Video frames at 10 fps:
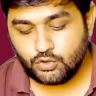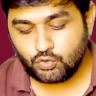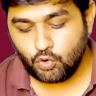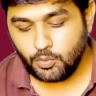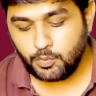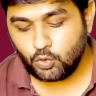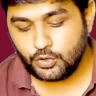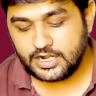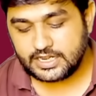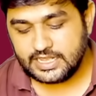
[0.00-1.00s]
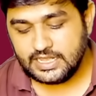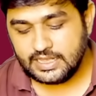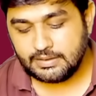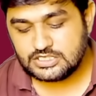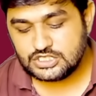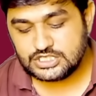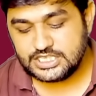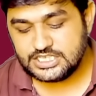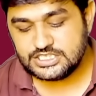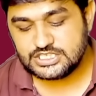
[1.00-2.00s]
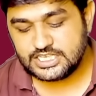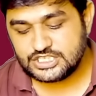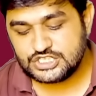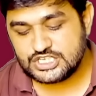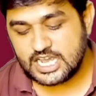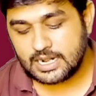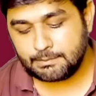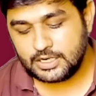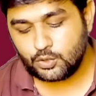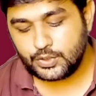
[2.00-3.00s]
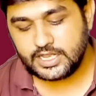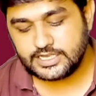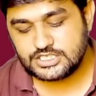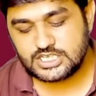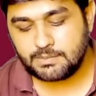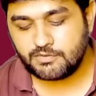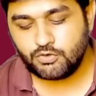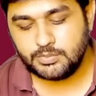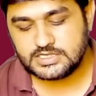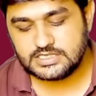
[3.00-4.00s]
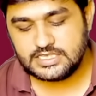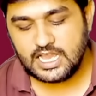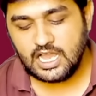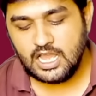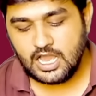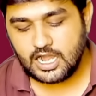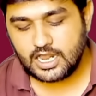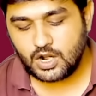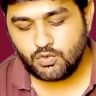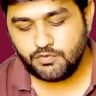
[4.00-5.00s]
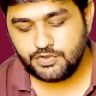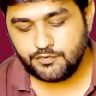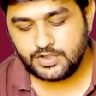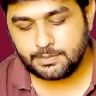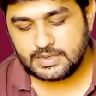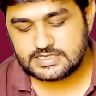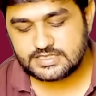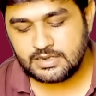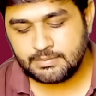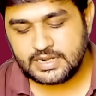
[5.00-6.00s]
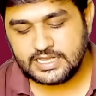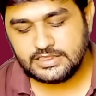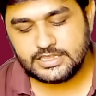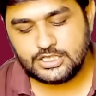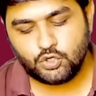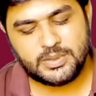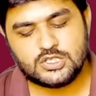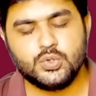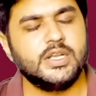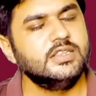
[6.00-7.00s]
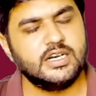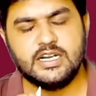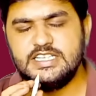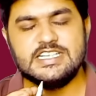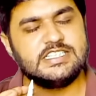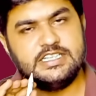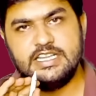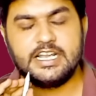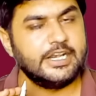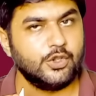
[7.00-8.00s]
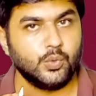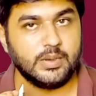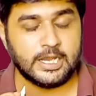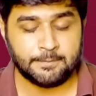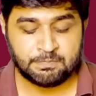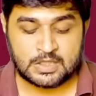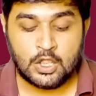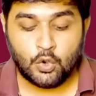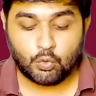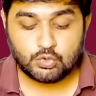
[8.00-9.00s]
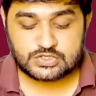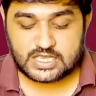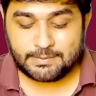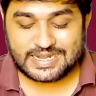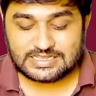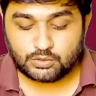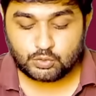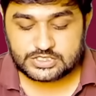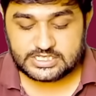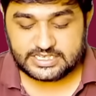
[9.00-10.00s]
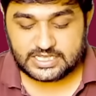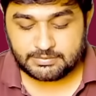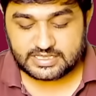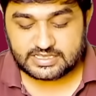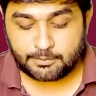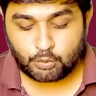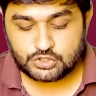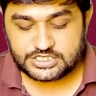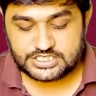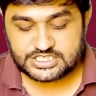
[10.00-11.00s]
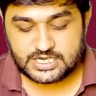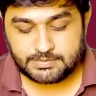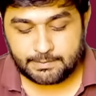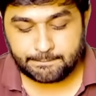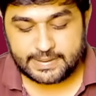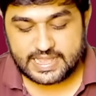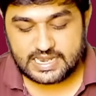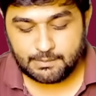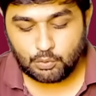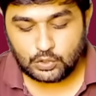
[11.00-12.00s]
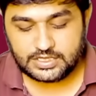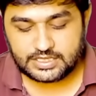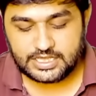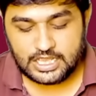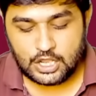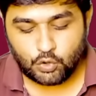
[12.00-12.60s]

टॉप ऑर्डर के तीन से चार प्लेयरों ने अच्छा परफॉर्मेंस दिया अराउंड फिफ्टी प्लस रन बनाए तीनों मैचों के अंदर ये सीन देखने को मिला उसके बाद उसी टीम के अपोजिट जिस टीम ने पहले बॉलिंग की